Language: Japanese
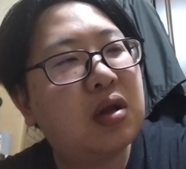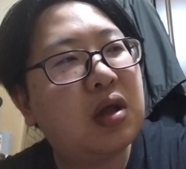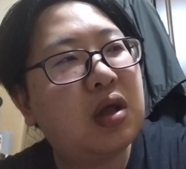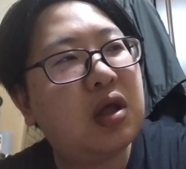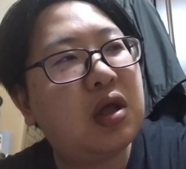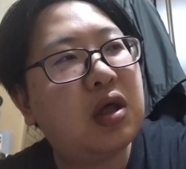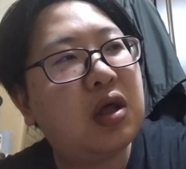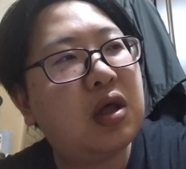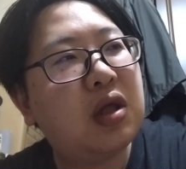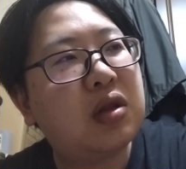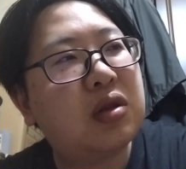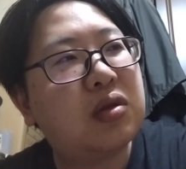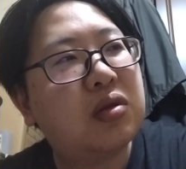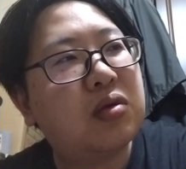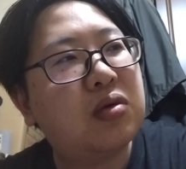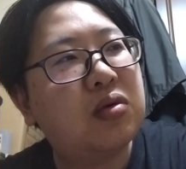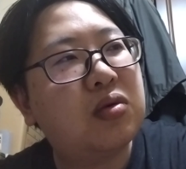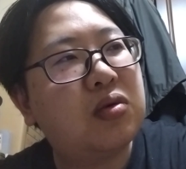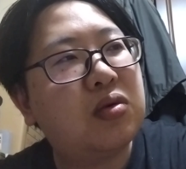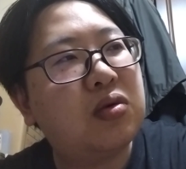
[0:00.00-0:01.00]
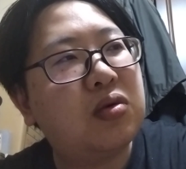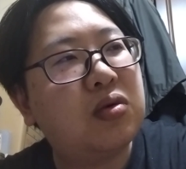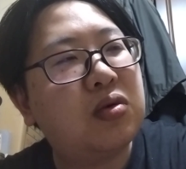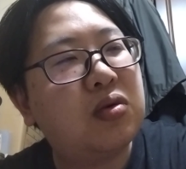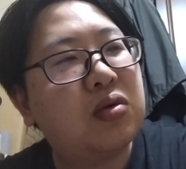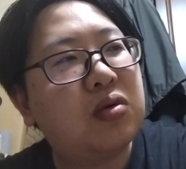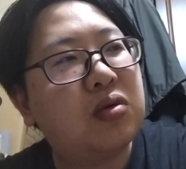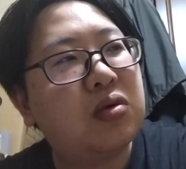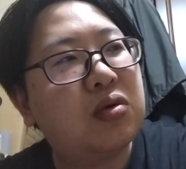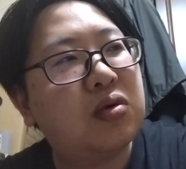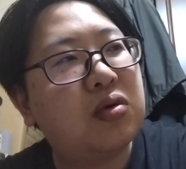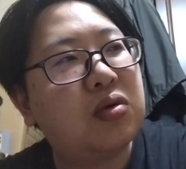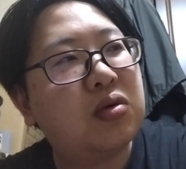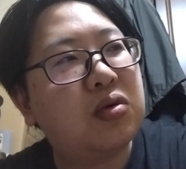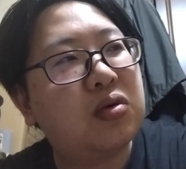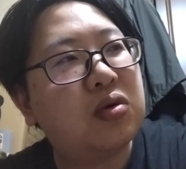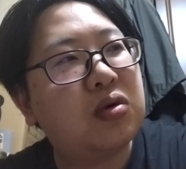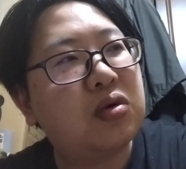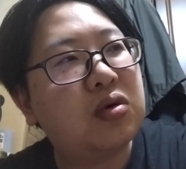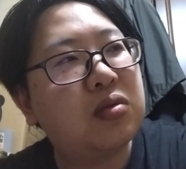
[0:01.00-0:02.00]
えー、っ
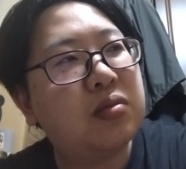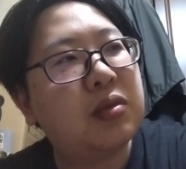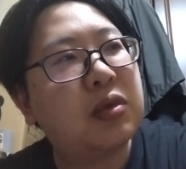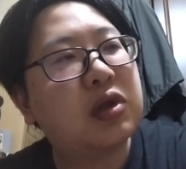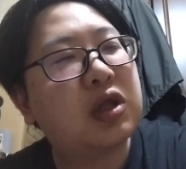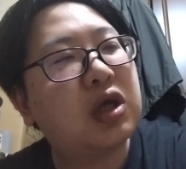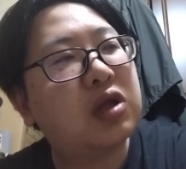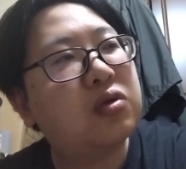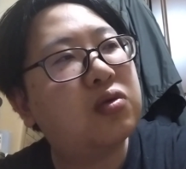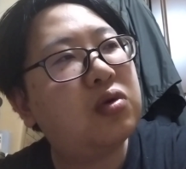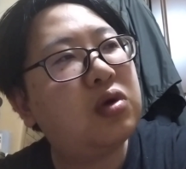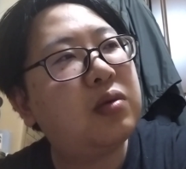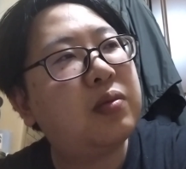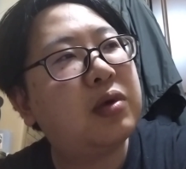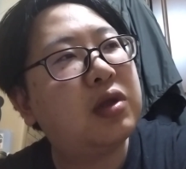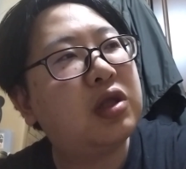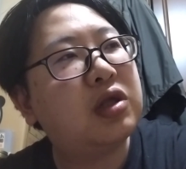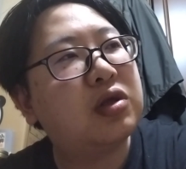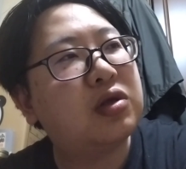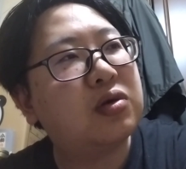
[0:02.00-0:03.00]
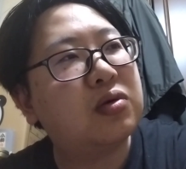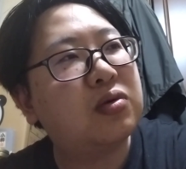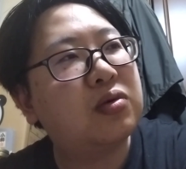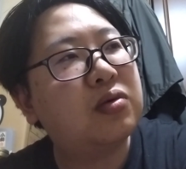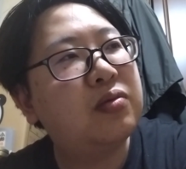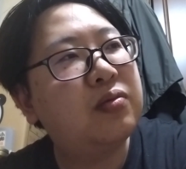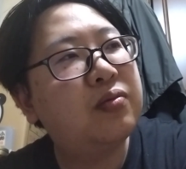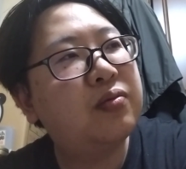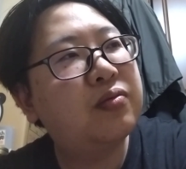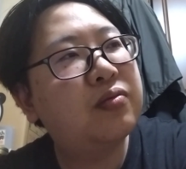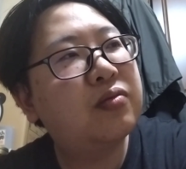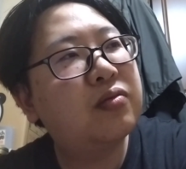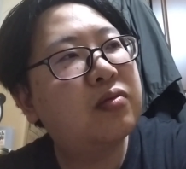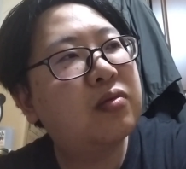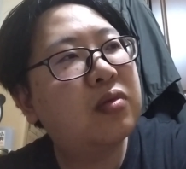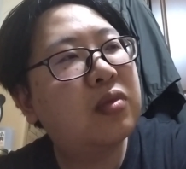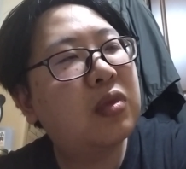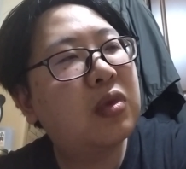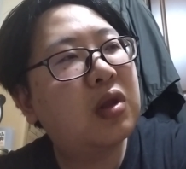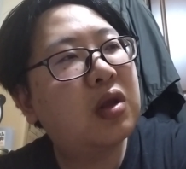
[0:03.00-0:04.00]
と、まあ、例えばですよ
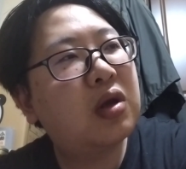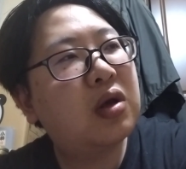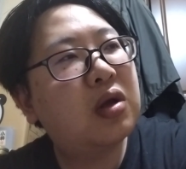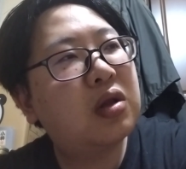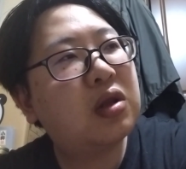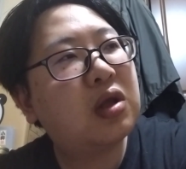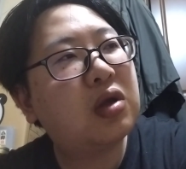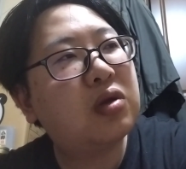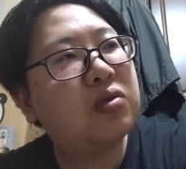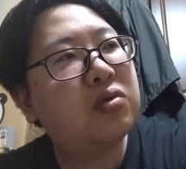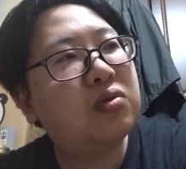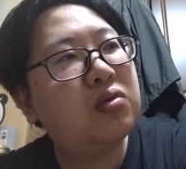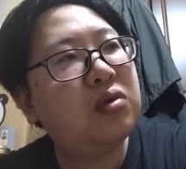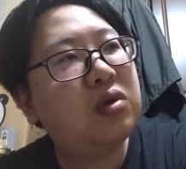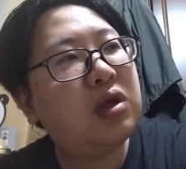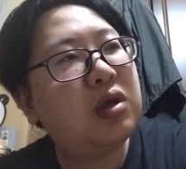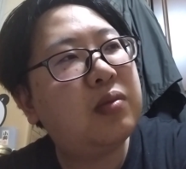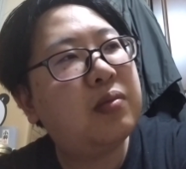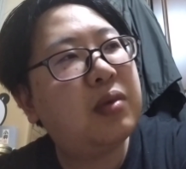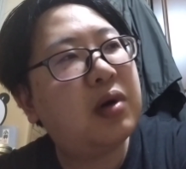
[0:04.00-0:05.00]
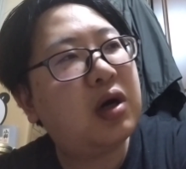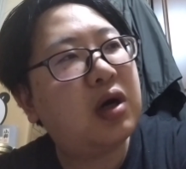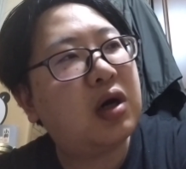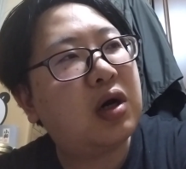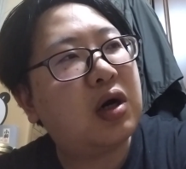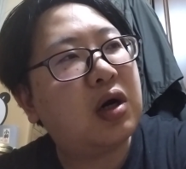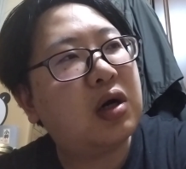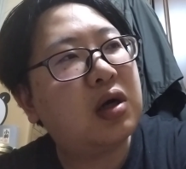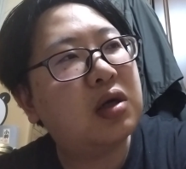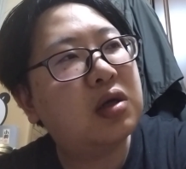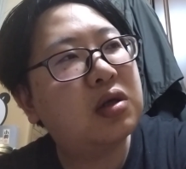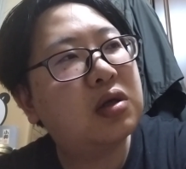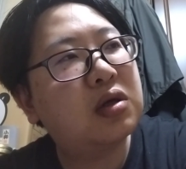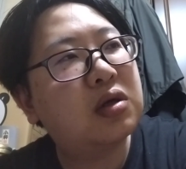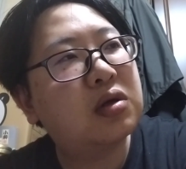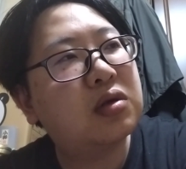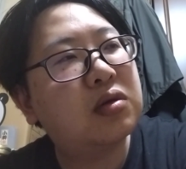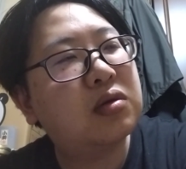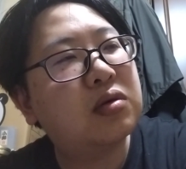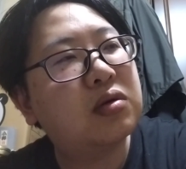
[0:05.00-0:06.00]
例えば
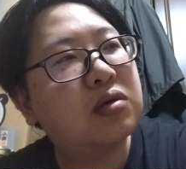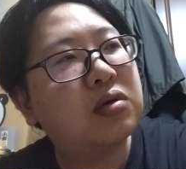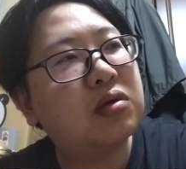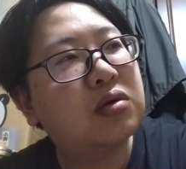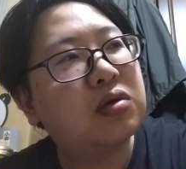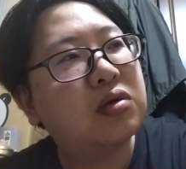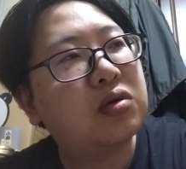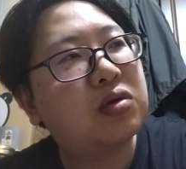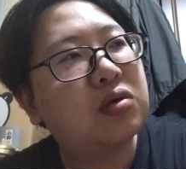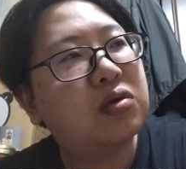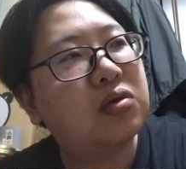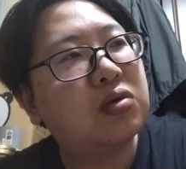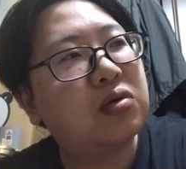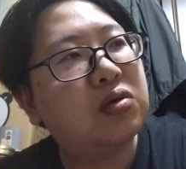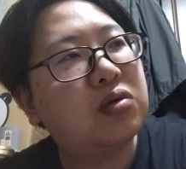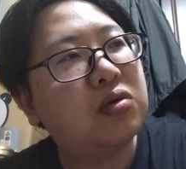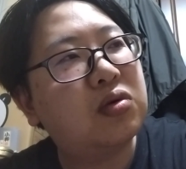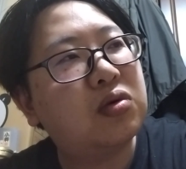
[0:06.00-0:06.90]
うーんと